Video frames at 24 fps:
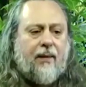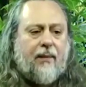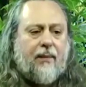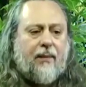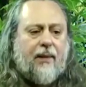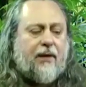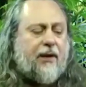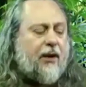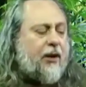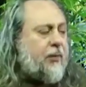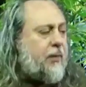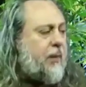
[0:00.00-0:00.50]

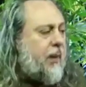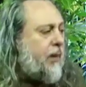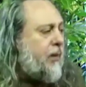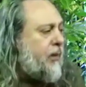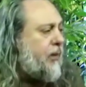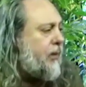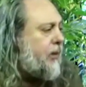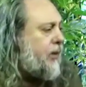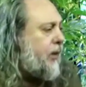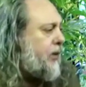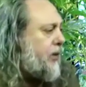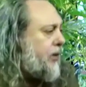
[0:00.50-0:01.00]
Mas as
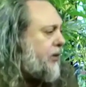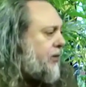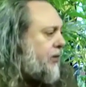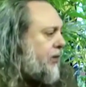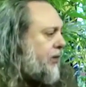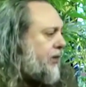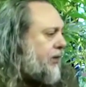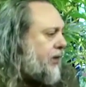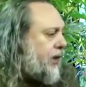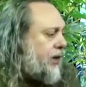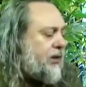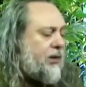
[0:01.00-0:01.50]
perguntas de
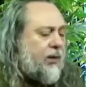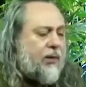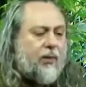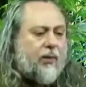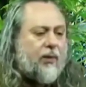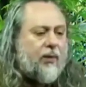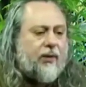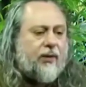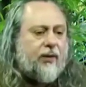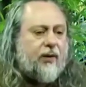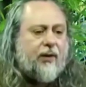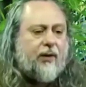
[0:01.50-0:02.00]
vocês não
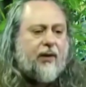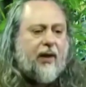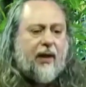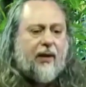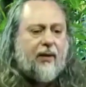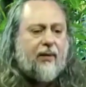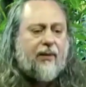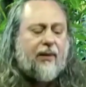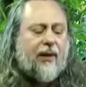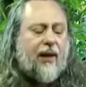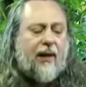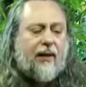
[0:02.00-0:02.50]

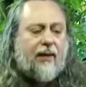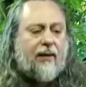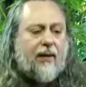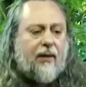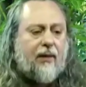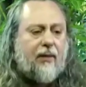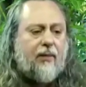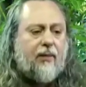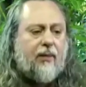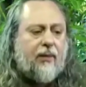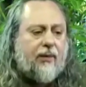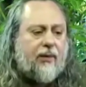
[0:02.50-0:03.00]
consideram nada,
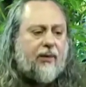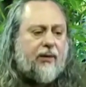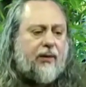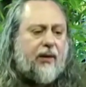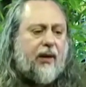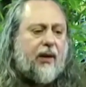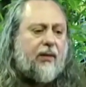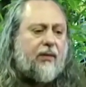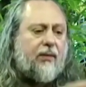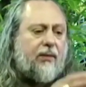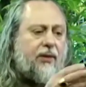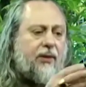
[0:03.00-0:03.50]
não
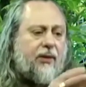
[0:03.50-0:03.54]
consideram